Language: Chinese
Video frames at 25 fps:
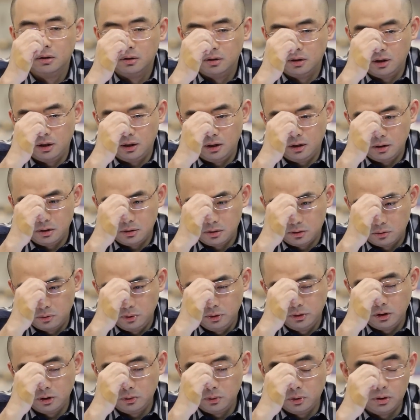呃，
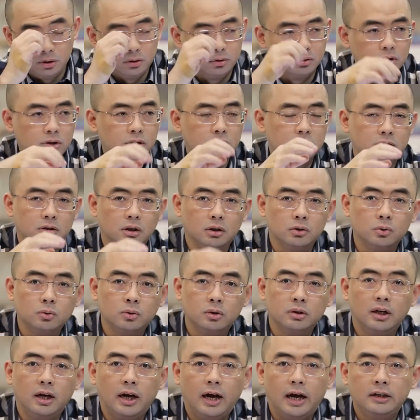所以呢对这种事情呢中
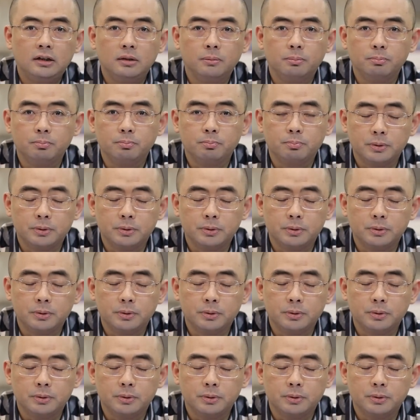国人还是